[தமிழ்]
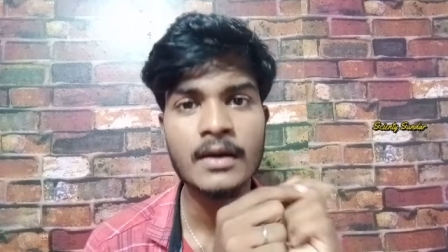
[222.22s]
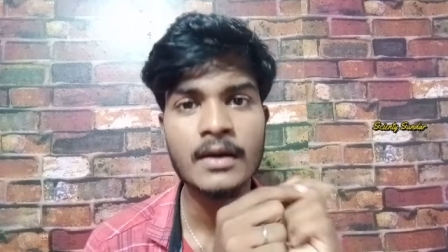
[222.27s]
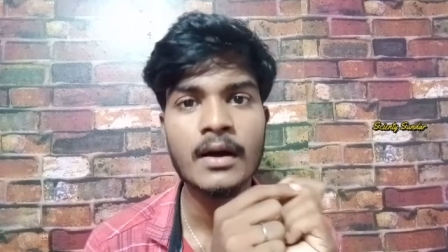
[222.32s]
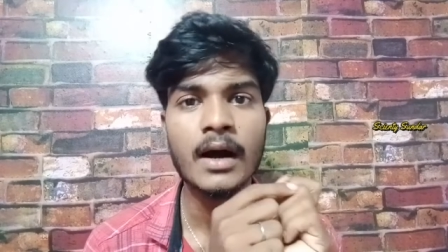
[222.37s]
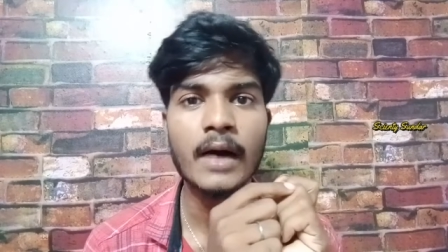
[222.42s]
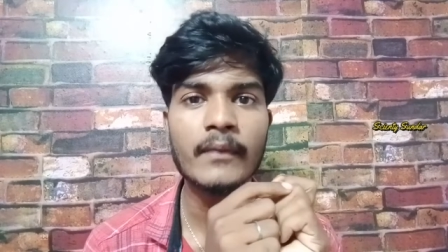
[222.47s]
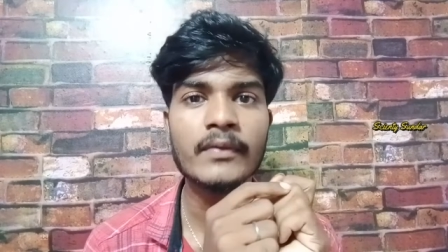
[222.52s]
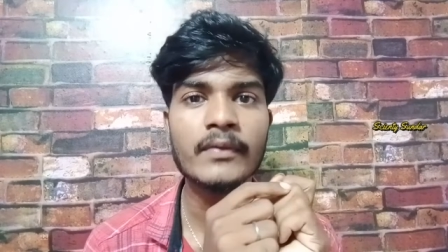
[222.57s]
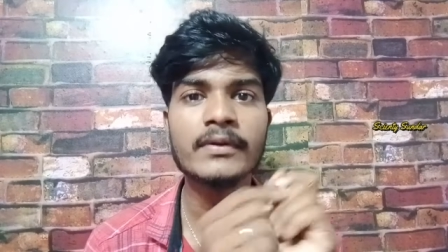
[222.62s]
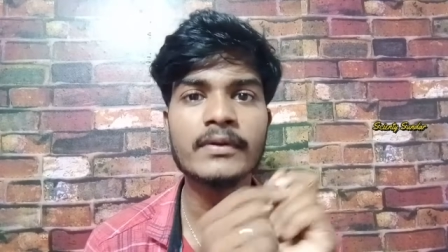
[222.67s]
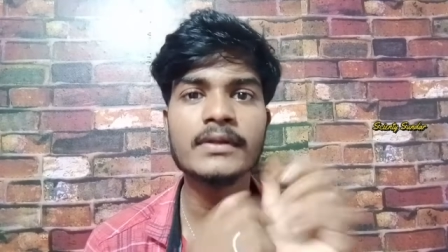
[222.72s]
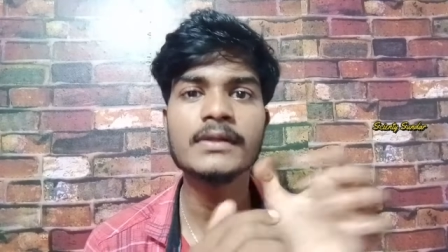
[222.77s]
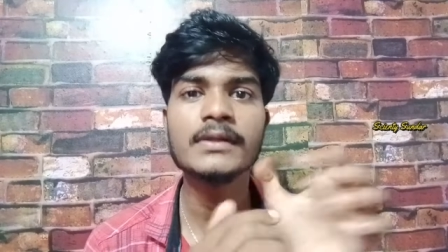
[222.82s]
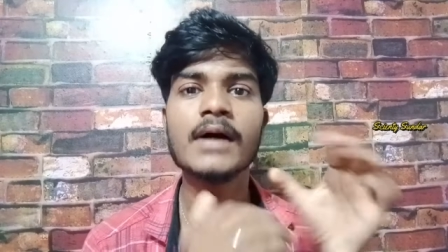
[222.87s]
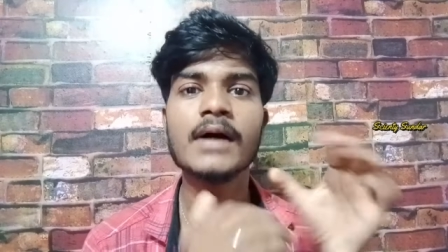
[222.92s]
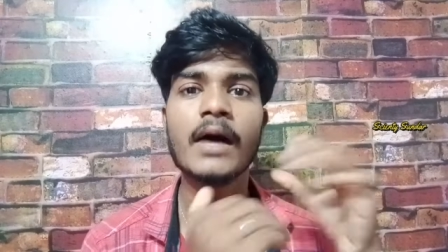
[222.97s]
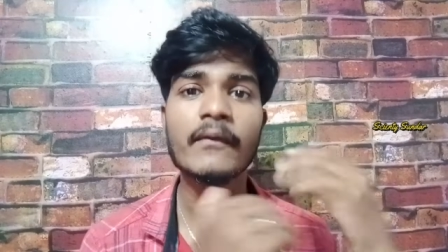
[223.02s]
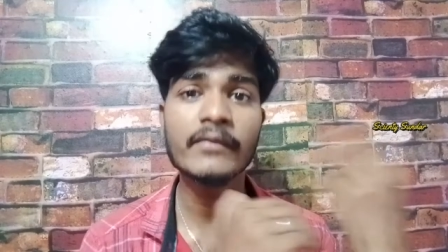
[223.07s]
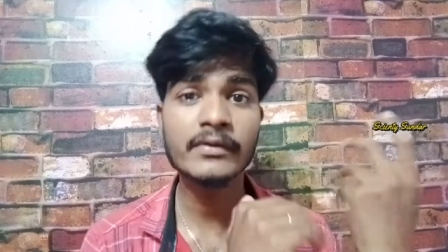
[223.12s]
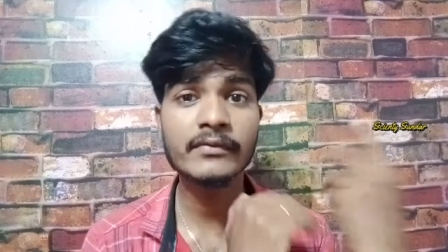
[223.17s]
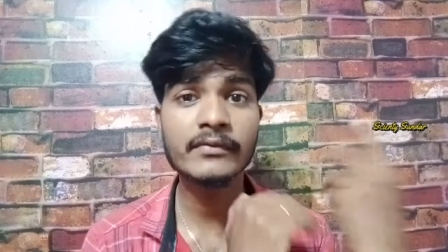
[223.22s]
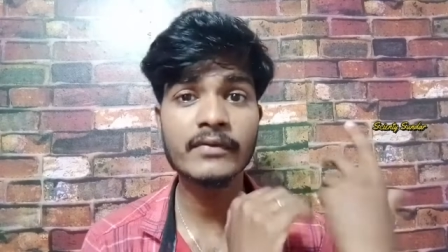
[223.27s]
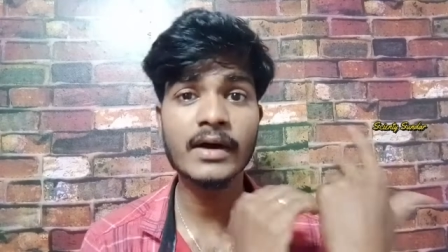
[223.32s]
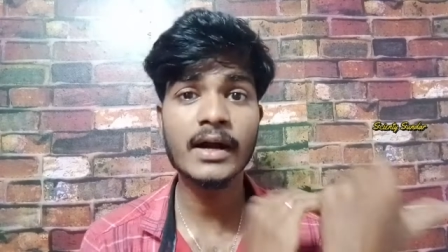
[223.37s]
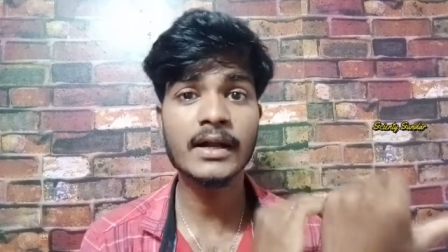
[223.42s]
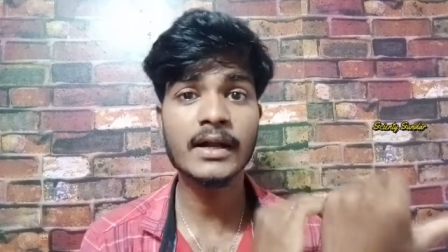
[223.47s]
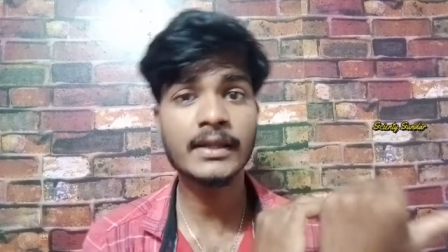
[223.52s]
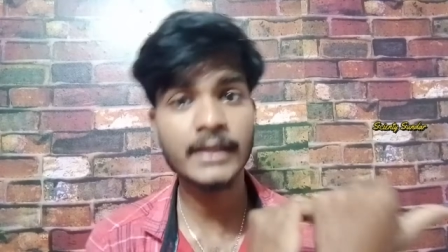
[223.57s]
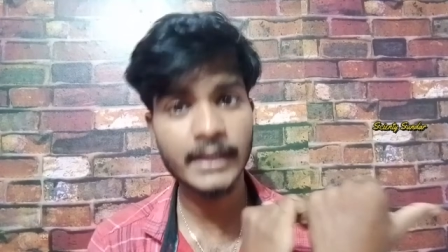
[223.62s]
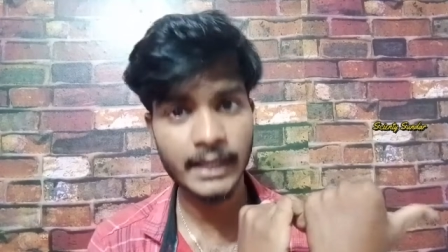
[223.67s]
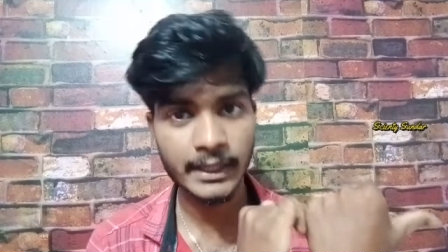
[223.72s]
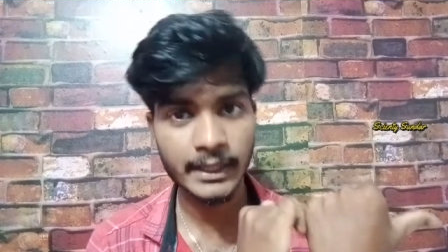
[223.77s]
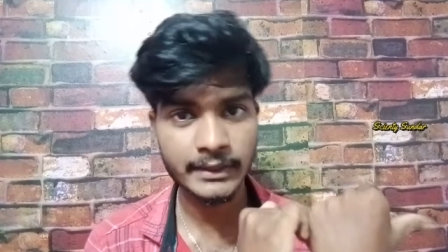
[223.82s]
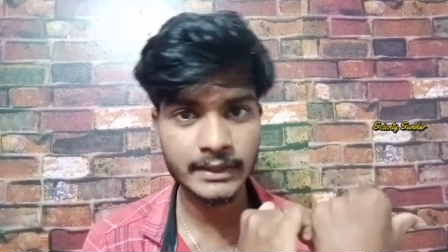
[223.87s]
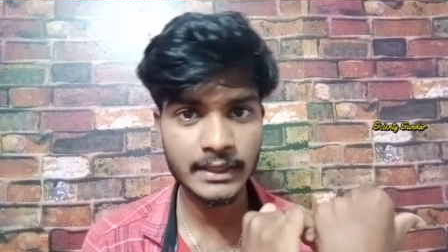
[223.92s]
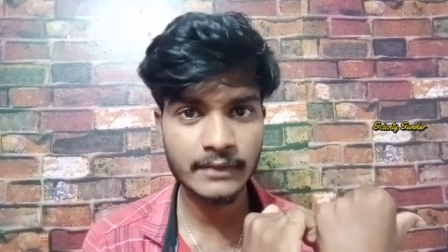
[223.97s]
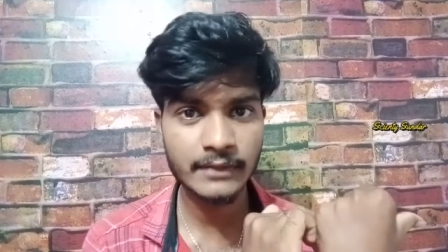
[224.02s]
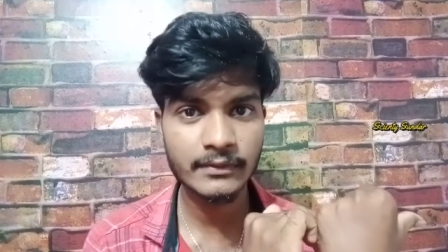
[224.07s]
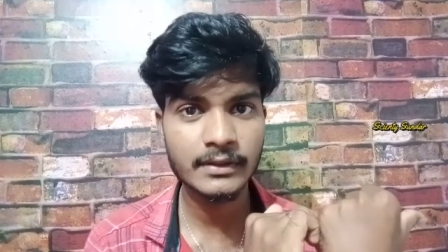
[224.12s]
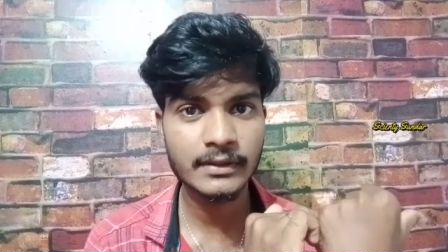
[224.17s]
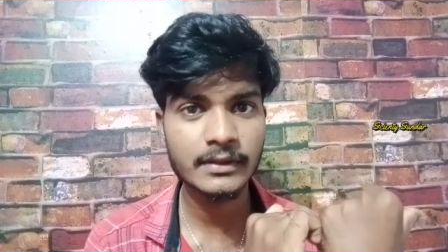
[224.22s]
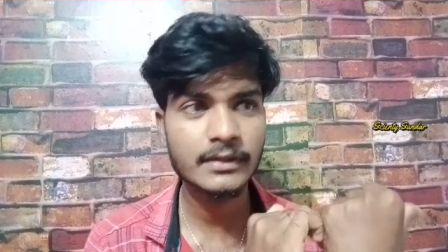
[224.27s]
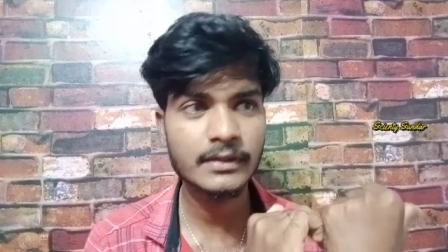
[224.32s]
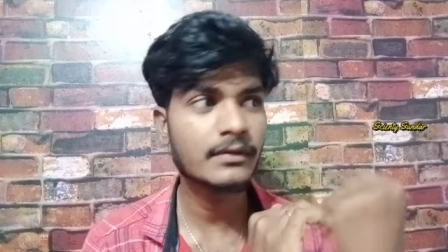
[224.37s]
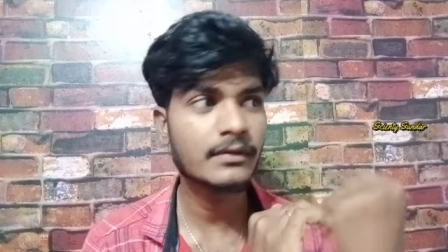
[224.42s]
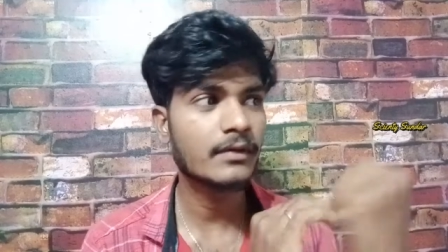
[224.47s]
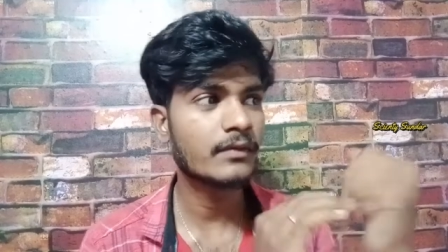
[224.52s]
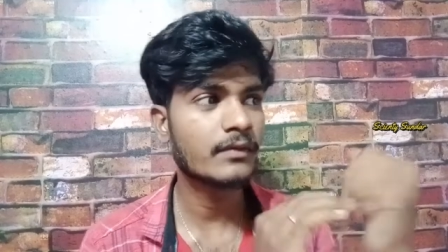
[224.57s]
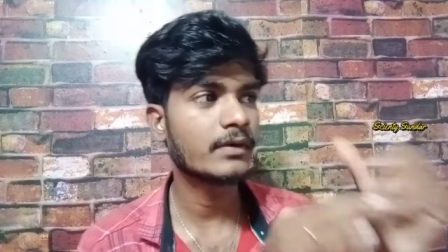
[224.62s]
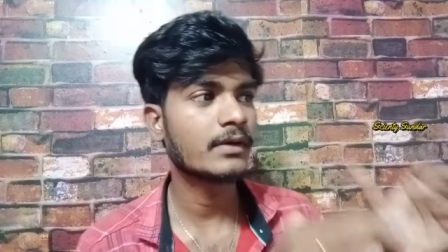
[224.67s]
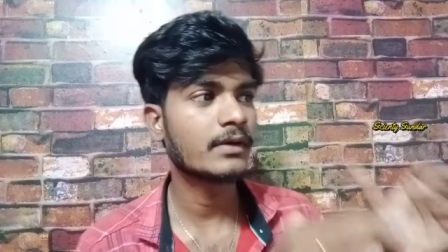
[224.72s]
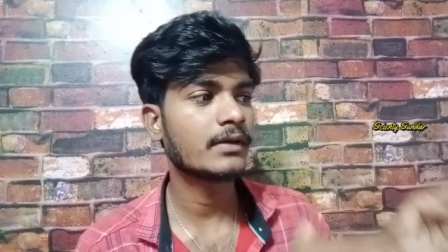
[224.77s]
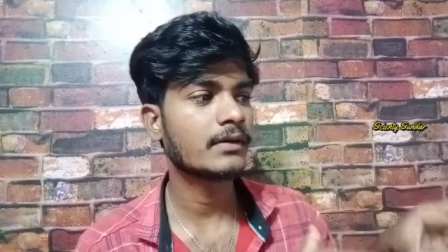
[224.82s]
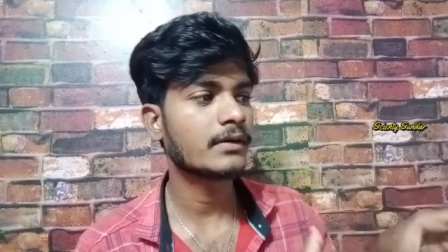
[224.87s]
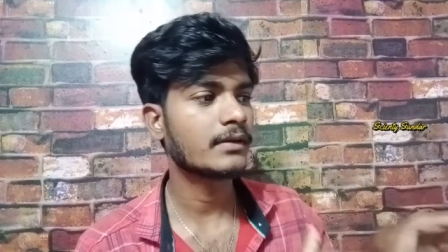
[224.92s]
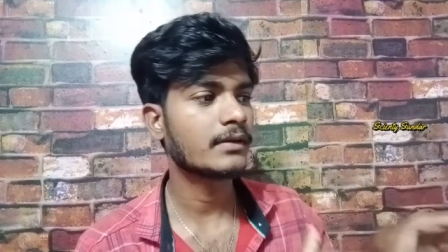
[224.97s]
அவன் வந்து அவன் வாழ்ந்த இடத்துல வந்து அவன்